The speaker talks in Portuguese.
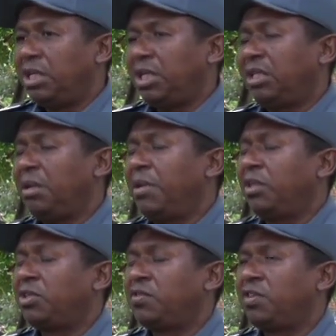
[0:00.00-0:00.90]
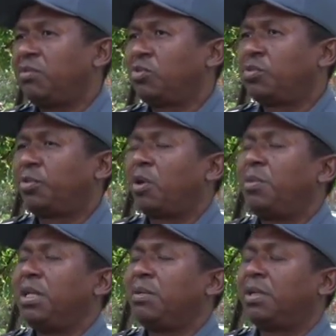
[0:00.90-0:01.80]
E também nós tivemos um
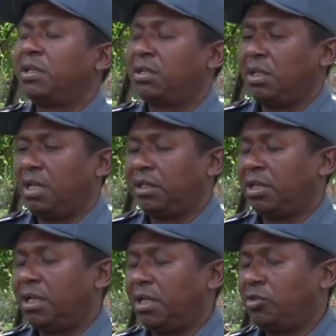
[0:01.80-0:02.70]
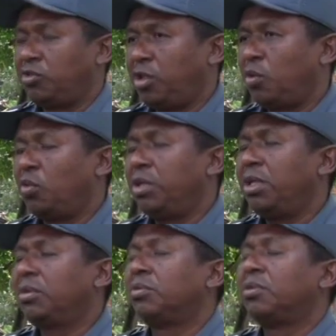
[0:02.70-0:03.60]
problema a, eh, da, no
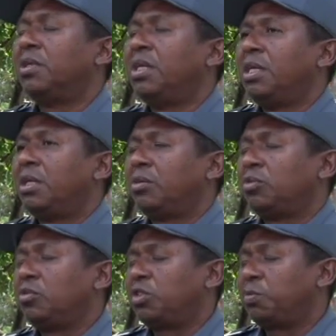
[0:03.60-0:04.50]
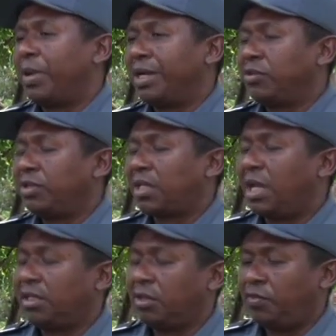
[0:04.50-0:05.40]
circuito, no, no espaço onde
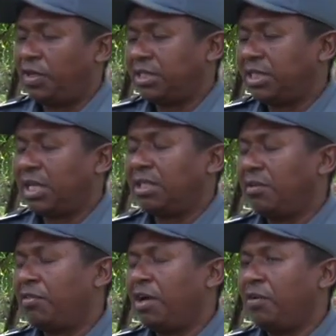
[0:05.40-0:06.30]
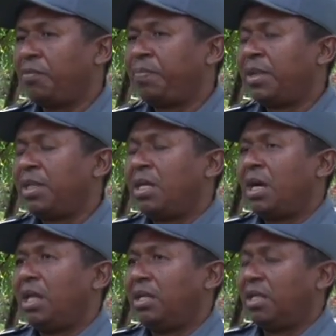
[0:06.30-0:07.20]
estava tendo festa de carnaval,
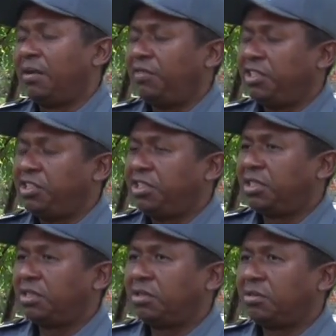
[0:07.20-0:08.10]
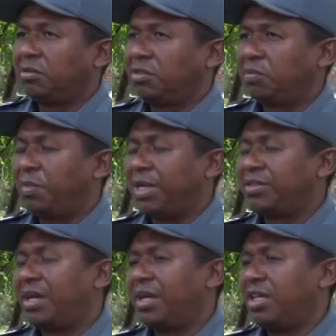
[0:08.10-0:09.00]
ali na avenida, no
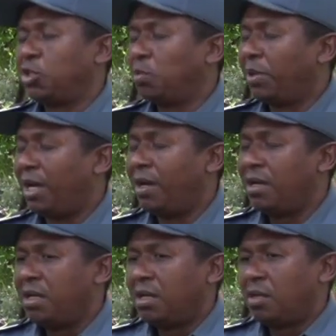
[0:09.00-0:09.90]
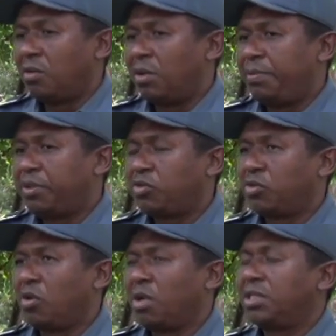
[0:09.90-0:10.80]
espaço Caranguejo Bar, uma
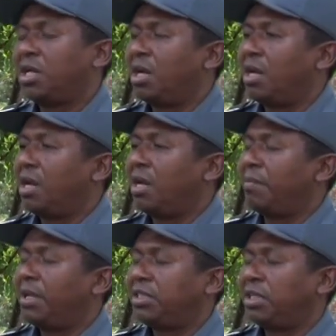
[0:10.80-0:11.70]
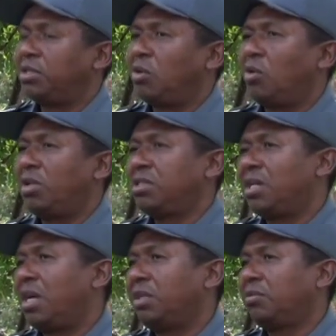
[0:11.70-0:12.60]
pessoa já bastante
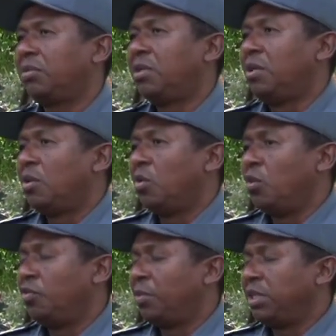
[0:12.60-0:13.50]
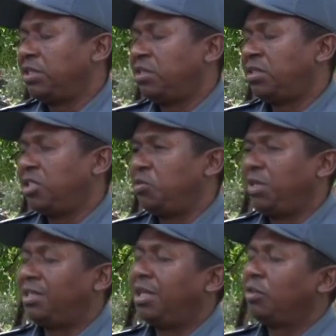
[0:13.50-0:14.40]
alcoolizado, houve um
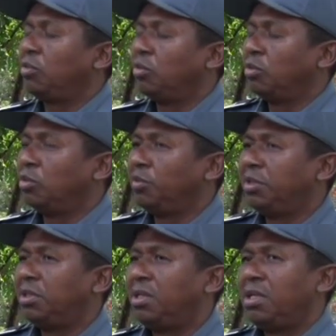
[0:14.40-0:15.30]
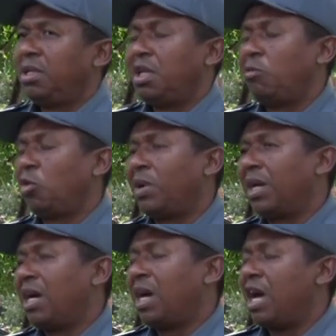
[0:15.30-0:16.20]
desentendimento dentro do clube, quebrou uma
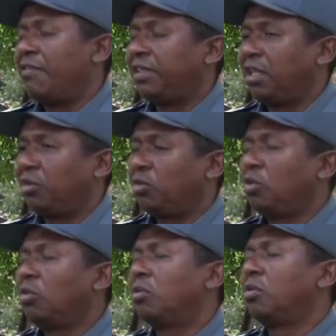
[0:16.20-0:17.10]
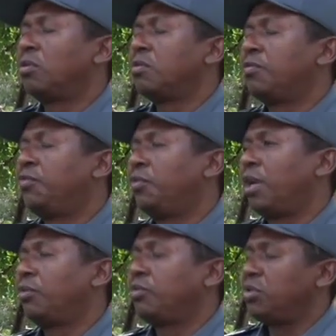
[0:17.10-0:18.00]
garrafa, tentou
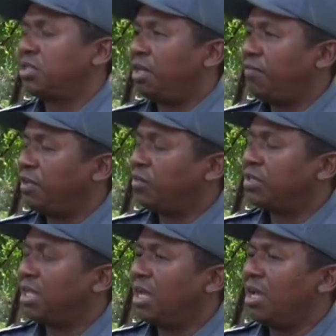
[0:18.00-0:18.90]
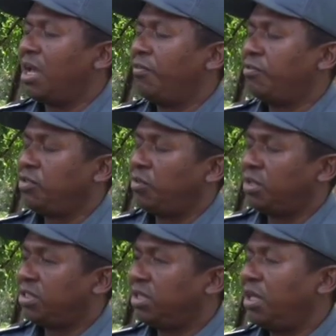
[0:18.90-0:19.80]
furar o seu desafeto com essa garrafa, o
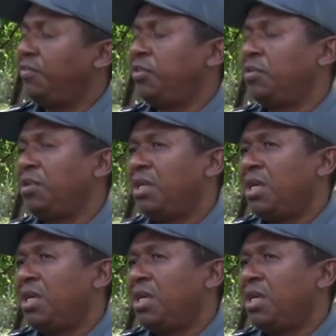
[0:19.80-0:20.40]
segurança interviu,